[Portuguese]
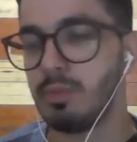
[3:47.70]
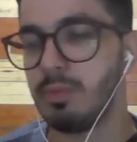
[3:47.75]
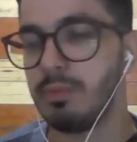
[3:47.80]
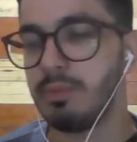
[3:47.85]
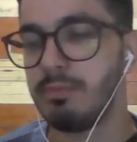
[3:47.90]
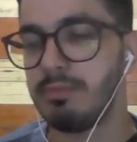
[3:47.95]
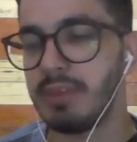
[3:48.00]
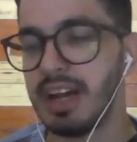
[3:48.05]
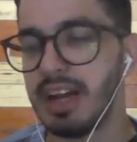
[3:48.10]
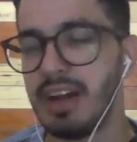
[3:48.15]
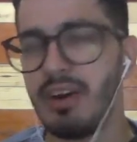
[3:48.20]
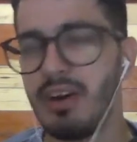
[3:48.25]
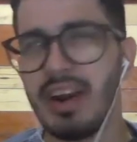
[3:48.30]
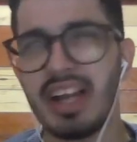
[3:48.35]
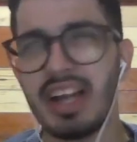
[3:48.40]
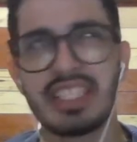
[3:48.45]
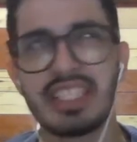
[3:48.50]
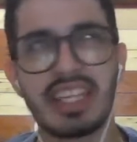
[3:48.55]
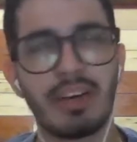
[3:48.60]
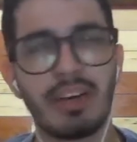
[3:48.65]
Hum,
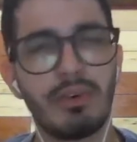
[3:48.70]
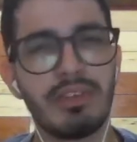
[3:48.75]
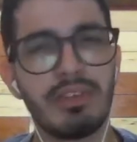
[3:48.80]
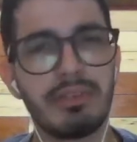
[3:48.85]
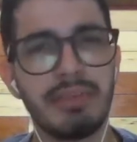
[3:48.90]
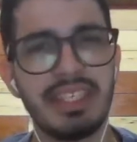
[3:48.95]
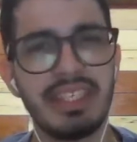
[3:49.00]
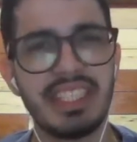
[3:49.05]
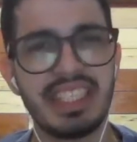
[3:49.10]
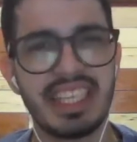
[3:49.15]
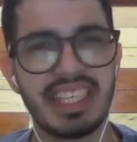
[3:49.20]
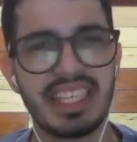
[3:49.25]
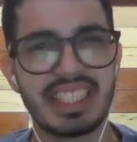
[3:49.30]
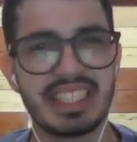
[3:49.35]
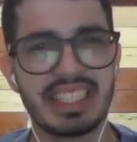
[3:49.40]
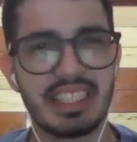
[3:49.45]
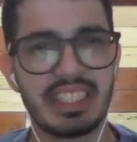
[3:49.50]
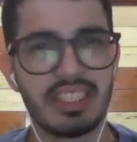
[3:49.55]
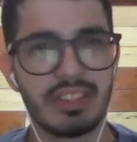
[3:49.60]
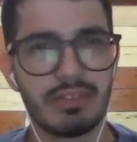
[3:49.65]
agora, acho que a coisa mais
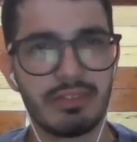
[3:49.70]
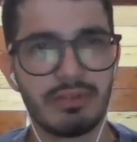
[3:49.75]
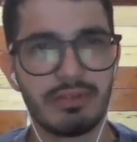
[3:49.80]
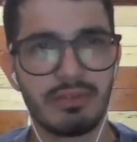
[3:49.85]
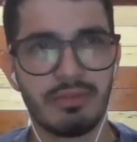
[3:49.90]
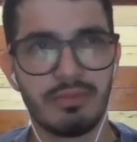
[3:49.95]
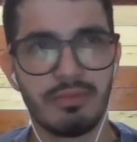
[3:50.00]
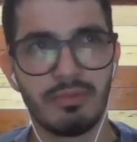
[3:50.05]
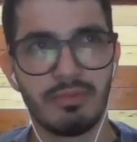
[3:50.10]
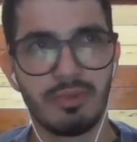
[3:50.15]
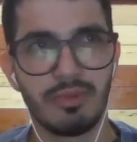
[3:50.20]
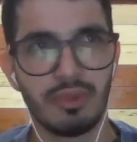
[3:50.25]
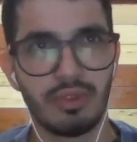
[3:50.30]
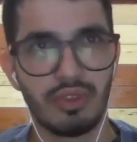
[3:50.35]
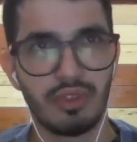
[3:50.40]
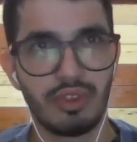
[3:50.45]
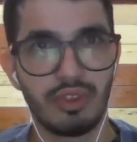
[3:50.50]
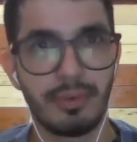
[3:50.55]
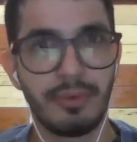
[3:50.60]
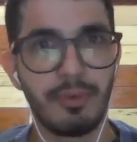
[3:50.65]
interessante
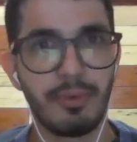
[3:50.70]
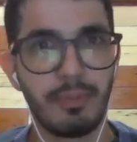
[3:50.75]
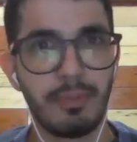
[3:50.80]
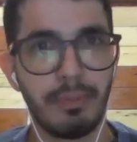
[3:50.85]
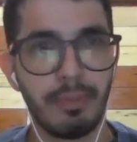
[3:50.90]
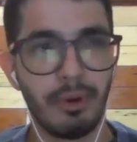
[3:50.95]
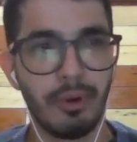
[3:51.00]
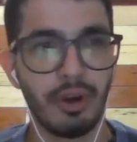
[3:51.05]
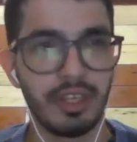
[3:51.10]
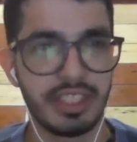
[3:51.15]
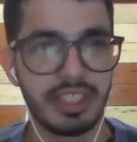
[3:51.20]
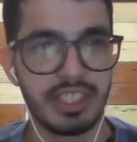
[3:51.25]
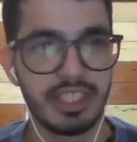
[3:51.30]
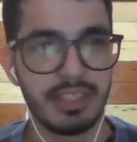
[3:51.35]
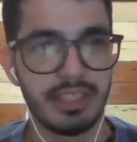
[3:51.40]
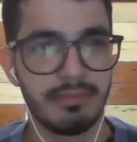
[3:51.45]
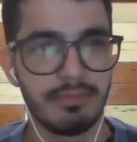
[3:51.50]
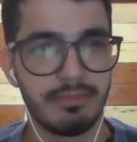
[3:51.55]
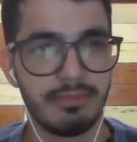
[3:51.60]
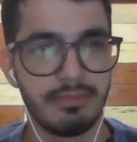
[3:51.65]
sobre o
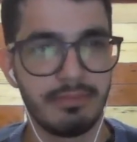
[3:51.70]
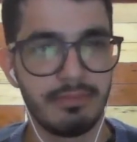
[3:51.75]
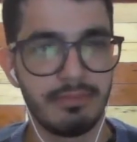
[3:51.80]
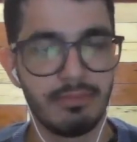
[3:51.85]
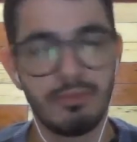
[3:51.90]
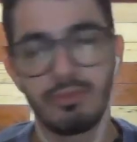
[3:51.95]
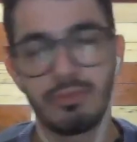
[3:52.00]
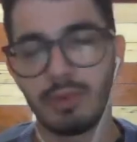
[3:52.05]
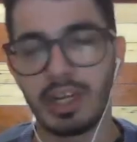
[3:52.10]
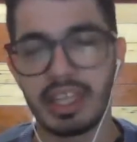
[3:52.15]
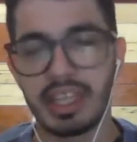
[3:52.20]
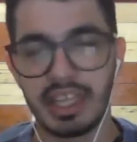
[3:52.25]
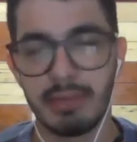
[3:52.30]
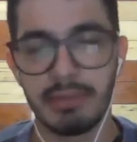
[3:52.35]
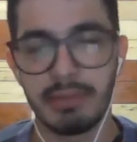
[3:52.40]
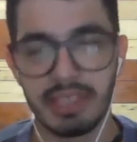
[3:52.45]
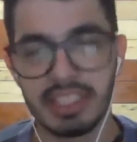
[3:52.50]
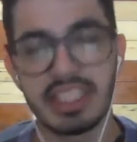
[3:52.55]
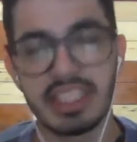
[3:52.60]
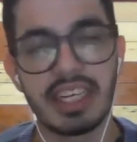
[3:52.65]
plot do
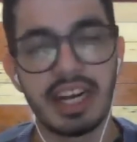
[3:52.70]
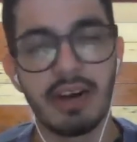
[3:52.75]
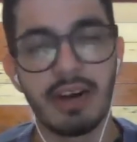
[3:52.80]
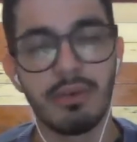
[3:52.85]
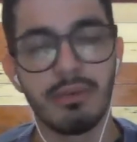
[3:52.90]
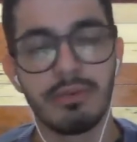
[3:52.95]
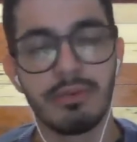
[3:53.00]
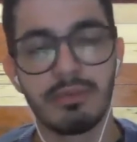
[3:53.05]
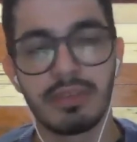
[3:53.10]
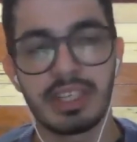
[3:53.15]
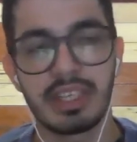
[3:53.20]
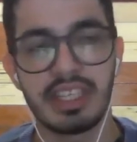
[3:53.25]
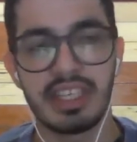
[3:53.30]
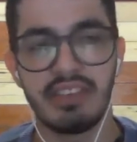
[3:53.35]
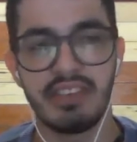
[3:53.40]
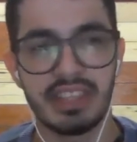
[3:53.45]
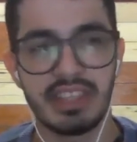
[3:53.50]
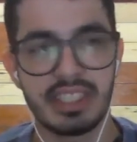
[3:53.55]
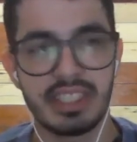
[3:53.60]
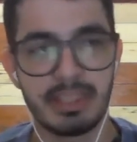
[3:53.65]
anime em geral que
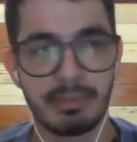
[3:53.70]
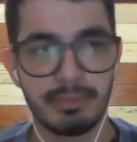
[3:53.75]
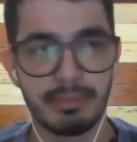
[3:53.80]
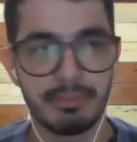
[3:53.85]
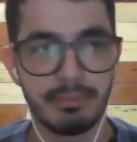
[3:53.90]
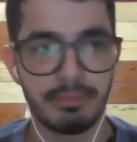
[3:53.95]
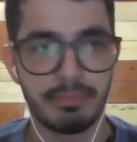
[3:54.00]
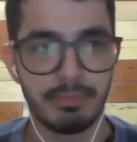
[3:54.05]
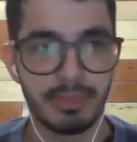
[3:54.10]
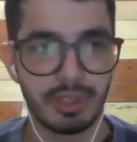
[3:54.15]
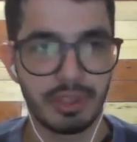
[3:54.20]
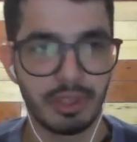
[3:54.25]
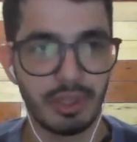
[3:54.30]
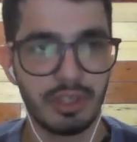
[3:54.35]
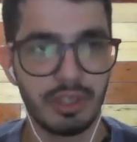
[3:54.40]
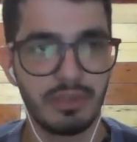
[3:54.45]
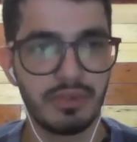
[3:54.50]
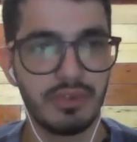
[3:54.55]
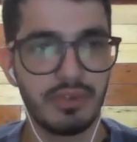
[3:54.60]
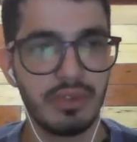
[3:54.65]
teve nesse
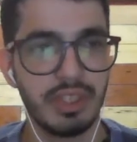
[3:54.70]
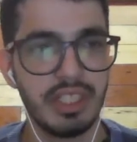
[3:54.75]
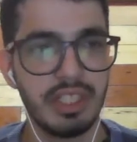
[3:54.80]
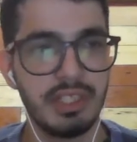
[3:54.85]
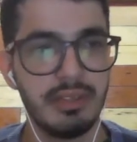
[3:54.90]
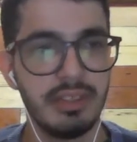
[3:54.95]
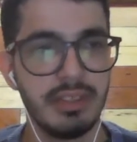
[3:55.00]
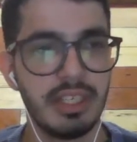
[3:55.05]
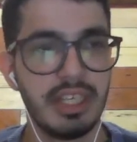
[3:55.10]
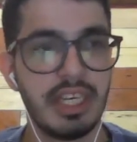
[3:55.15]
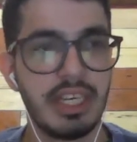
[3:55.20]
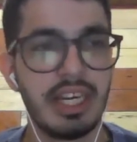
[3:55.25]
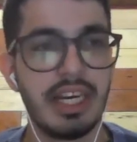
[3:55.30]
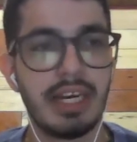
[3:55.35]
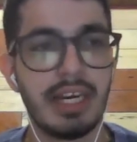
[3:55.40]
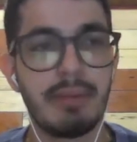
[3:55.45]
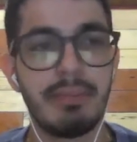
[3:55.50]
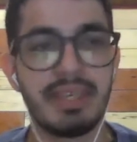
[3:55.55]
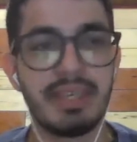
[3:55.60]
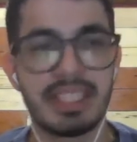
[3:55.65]
episódio foi
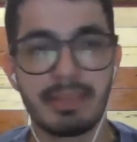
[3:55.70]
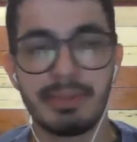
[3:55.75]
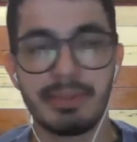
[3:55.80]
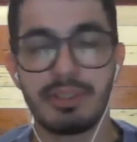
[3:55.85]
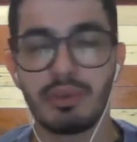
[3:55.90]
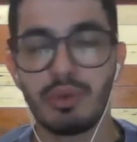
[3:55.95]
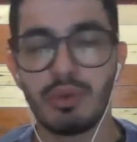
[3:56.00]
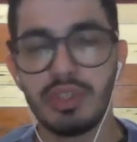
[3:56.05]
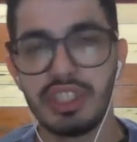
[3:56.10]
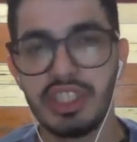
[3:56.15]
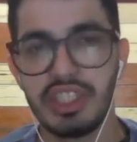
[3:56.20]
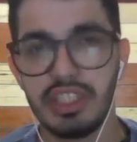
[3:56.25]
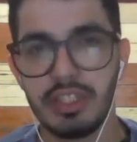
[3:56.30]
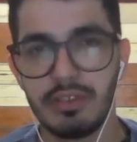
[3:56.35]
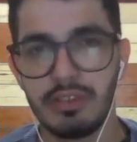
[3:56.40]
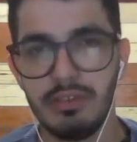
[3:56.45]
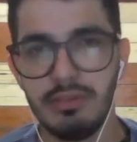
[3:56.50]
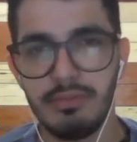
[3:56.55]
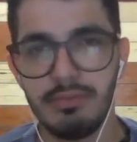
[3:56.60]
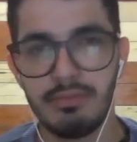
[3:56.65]
basicamente
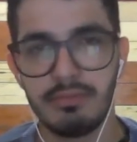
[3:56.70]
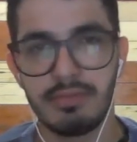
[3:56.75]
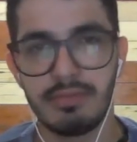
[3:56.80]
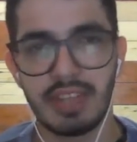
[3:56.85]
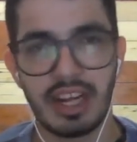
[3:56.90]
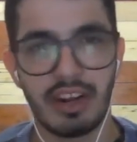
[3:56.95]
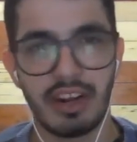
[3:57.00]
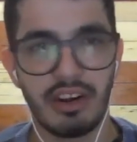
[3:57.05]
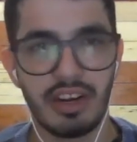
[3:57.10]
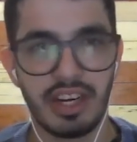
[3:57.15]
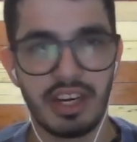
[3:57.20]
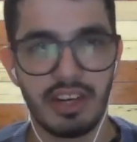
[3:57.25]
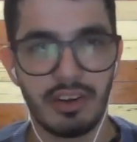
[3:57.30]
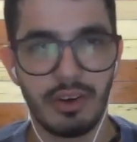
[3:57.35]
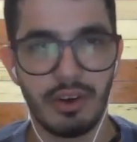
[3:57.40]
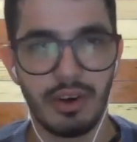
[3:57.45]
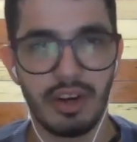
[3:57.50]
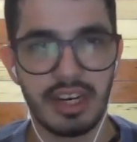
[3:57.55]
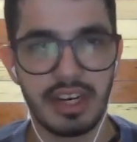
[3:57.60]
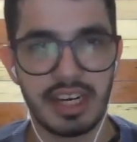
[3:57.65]
Koshiro, naquela hora,
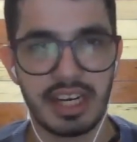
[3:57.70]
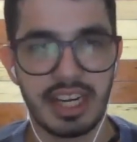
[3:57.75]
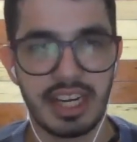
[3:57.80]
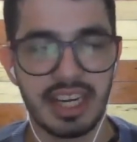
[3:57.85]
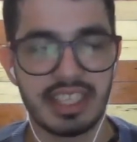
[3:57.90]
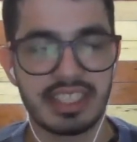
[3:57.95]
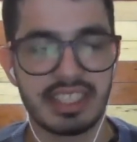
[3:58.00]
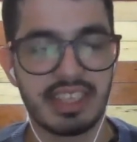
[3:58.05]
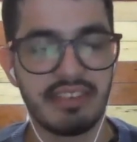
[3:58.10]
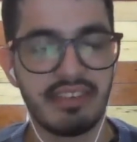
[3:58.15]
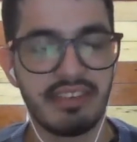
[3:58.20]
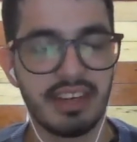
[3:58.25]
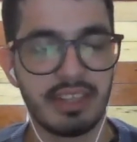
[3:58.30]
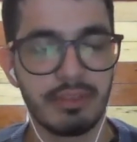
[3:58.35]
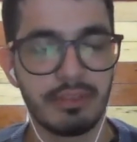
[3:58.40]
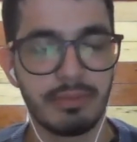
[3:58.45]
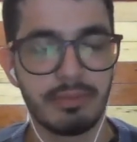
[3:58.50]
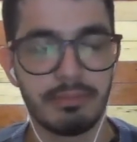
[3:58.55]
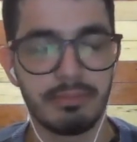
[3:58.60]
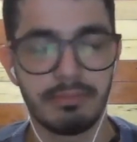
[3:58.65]
hora que ele está
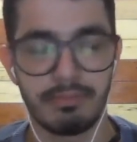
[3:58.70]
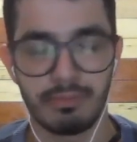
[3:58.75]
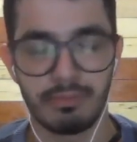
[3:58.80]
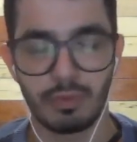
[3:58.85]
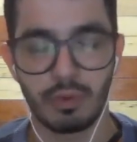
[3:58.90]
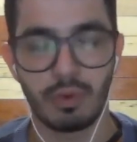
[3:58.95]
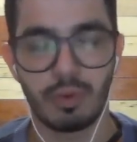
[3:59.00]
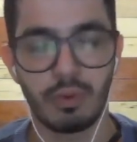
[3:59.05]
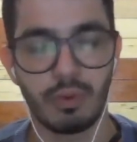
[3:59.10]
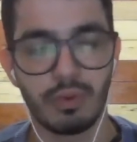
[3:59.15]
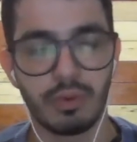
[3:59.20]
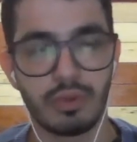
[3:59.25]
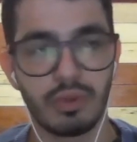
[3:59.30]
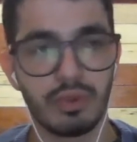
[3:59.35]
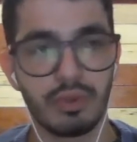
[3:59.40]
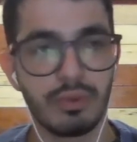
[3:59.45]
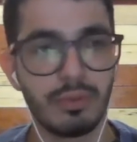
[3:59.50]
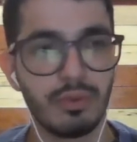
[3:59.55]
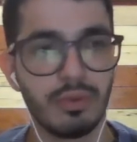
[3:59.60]
falando com todo